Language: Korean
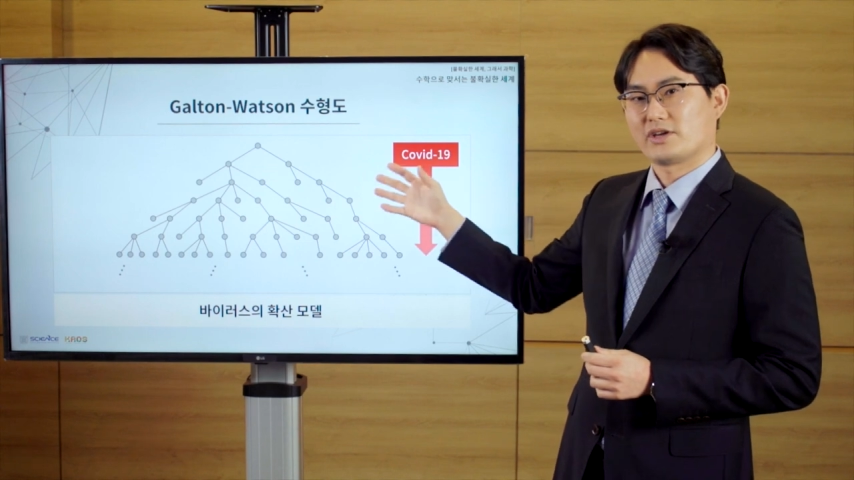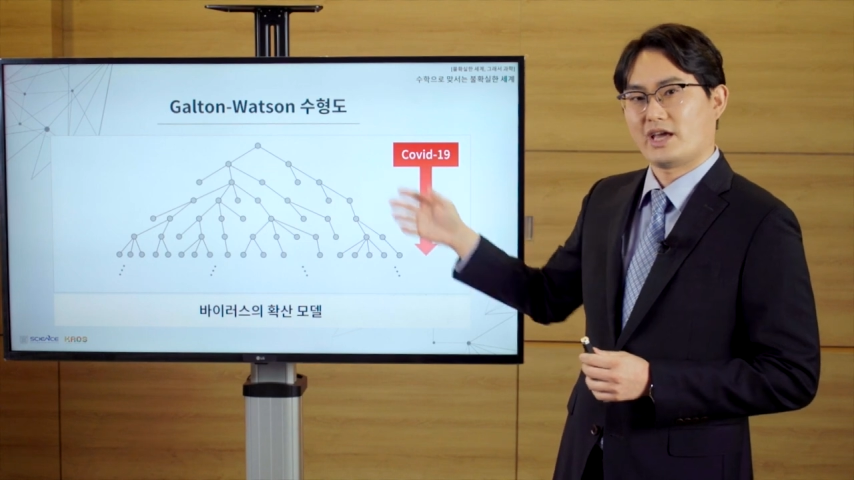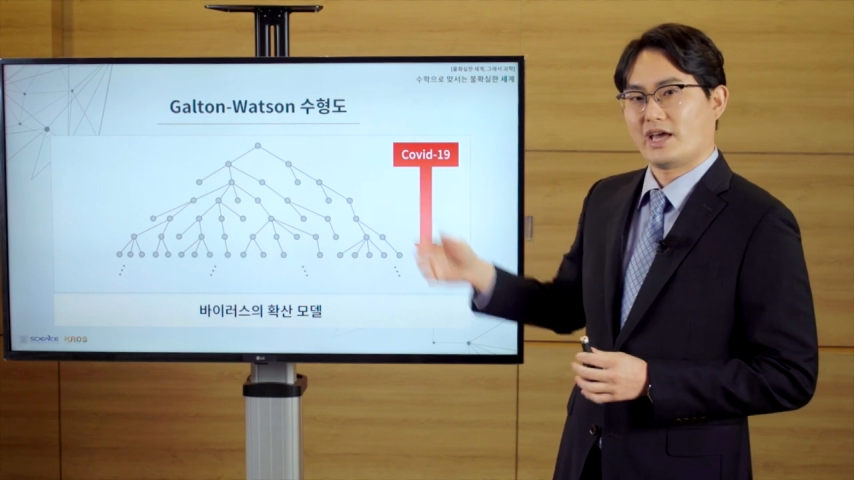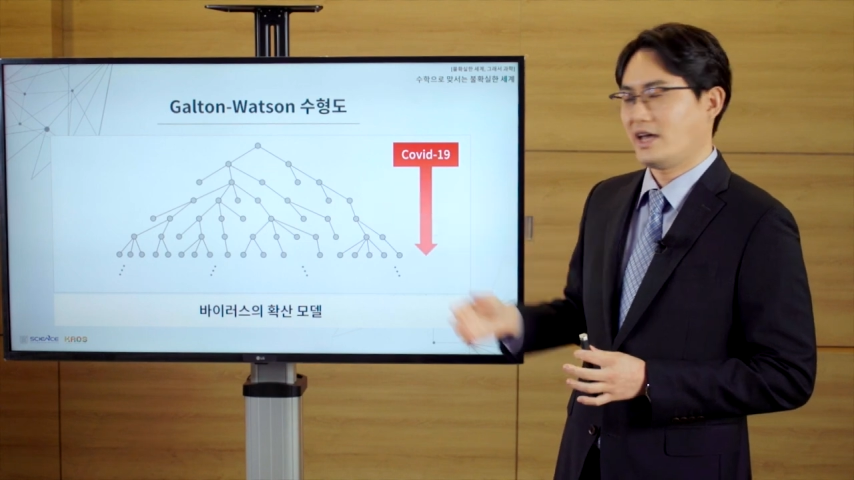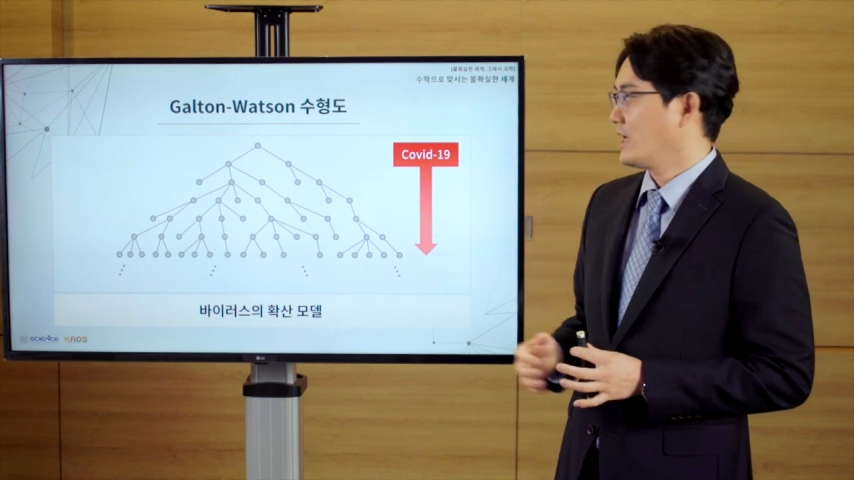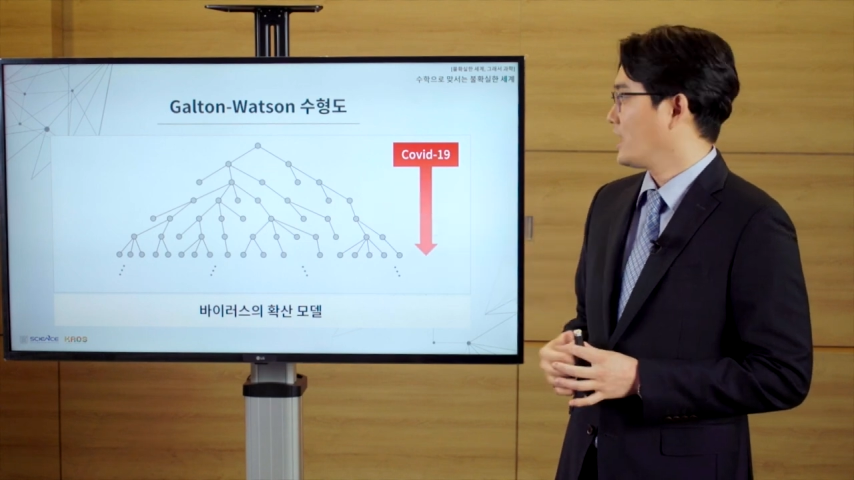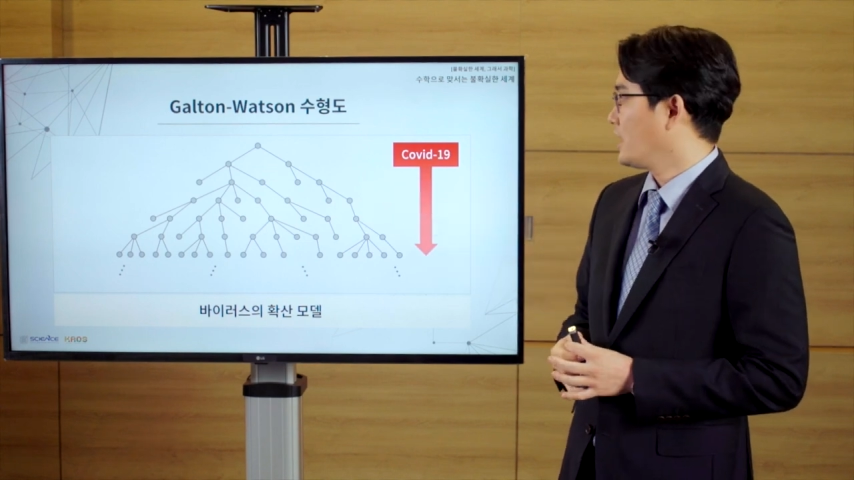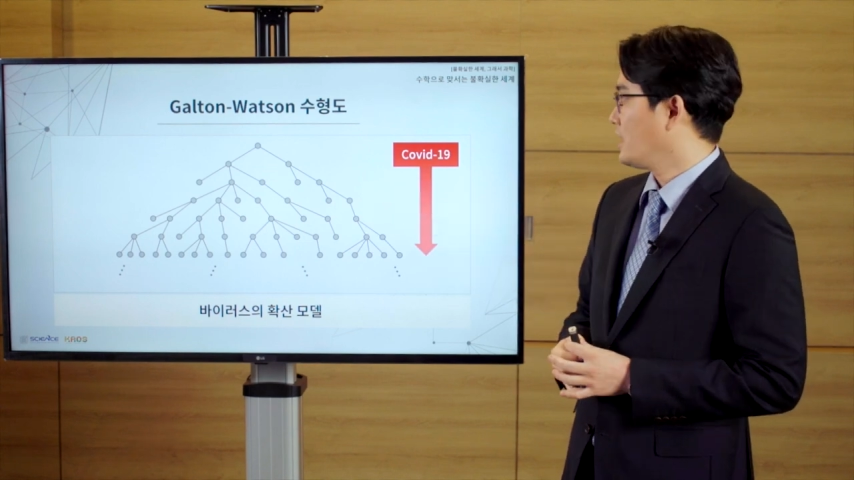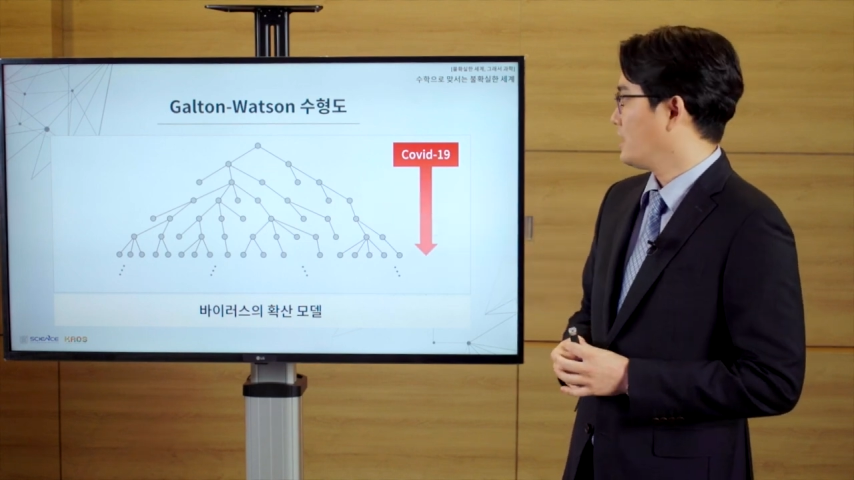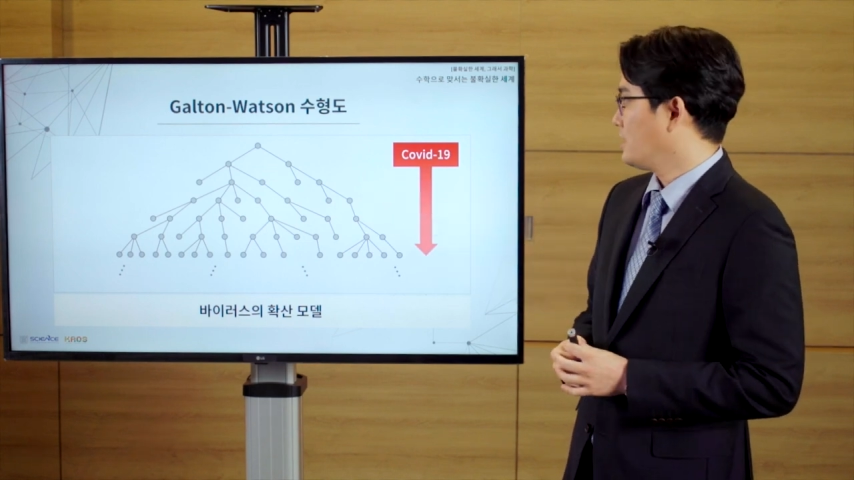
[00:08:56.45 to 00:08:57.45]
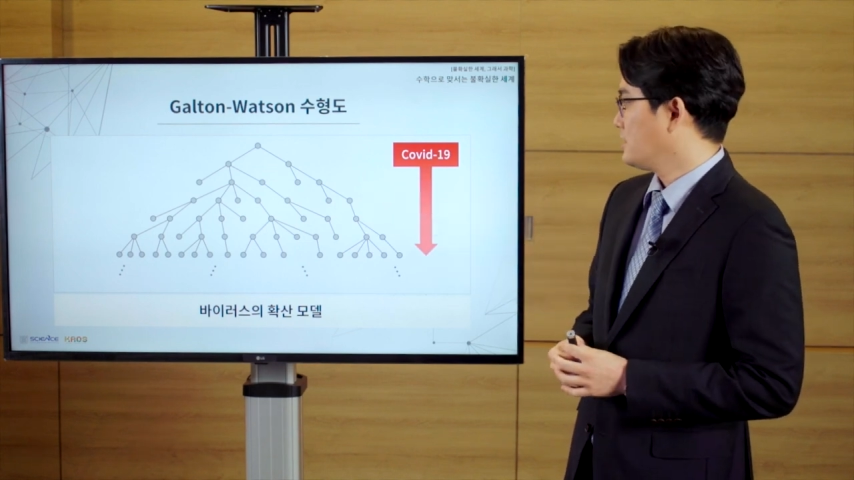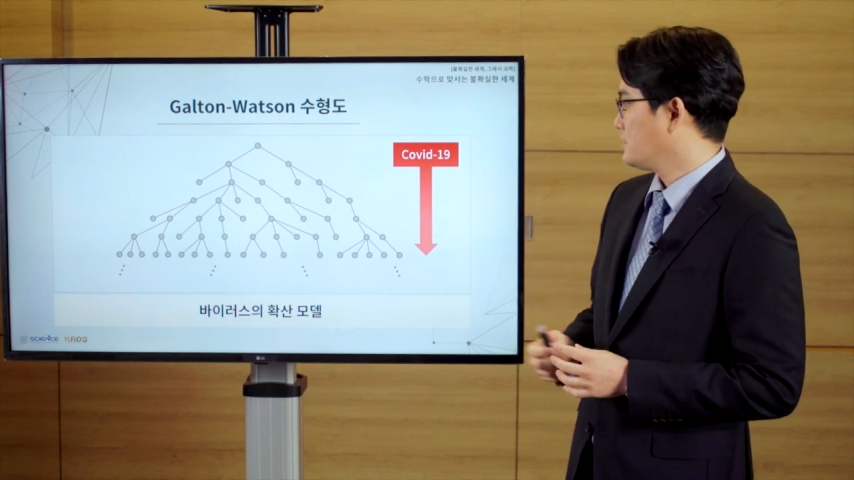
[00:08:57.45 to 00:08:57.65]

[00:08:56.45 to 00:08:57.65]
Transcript: 개의